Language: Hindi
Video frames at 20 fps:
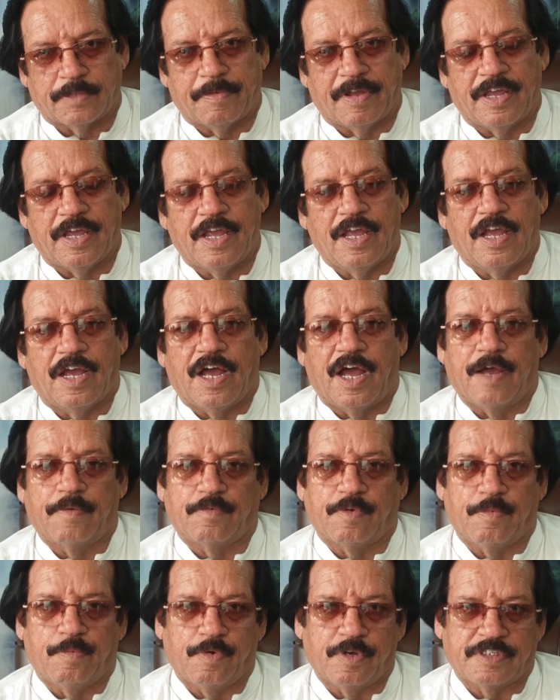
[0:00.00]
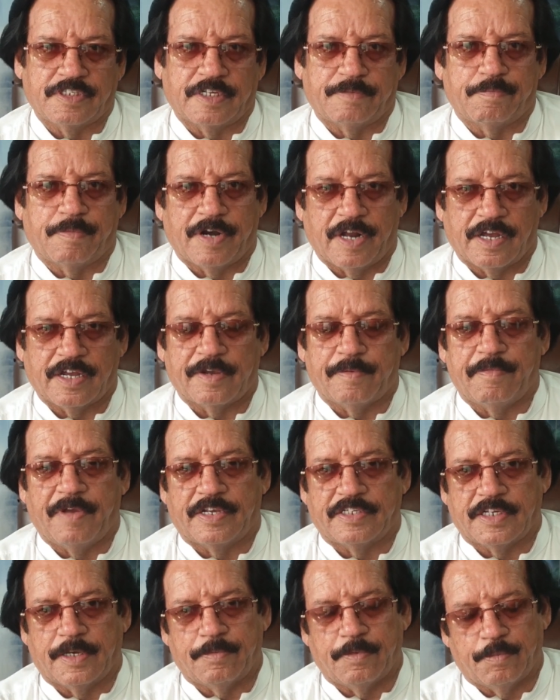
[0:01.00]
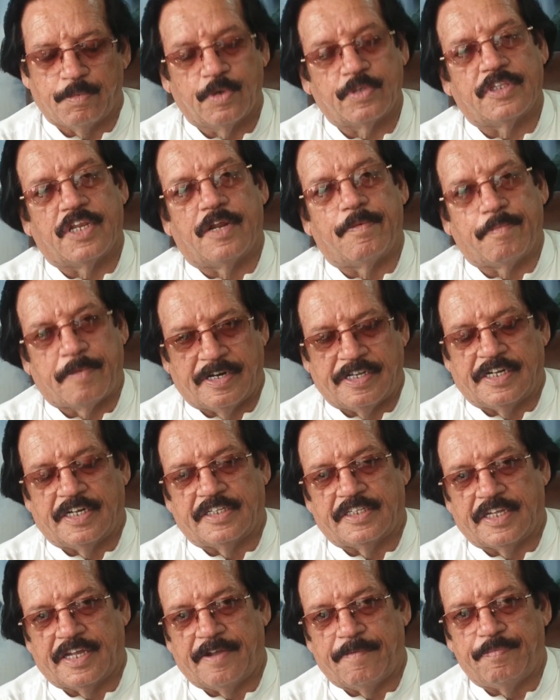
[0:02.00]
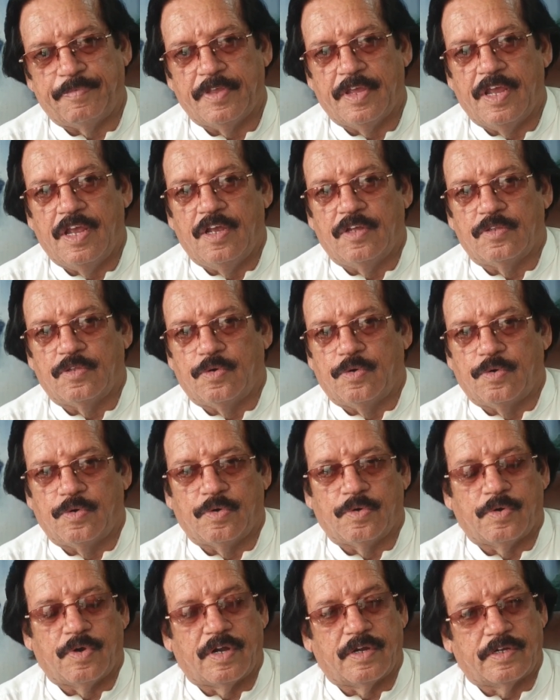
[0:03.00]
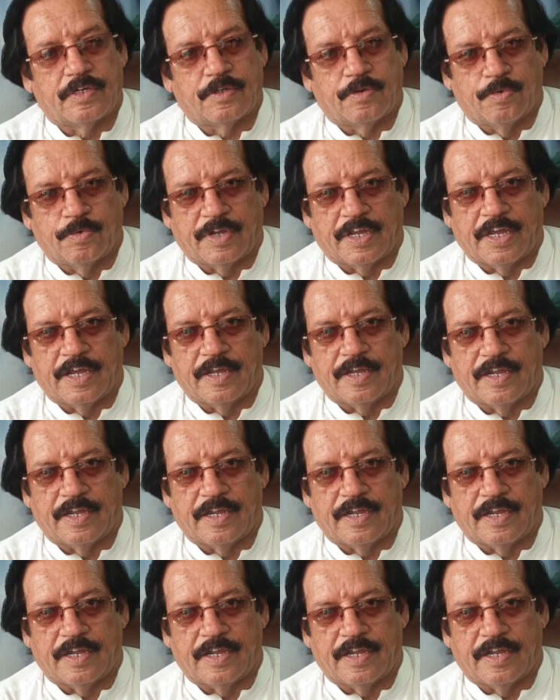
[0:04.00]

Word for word: में आपको बहुत बड़ा खमियाजा भी भुगतना पड़ जाता है तो क्योंकि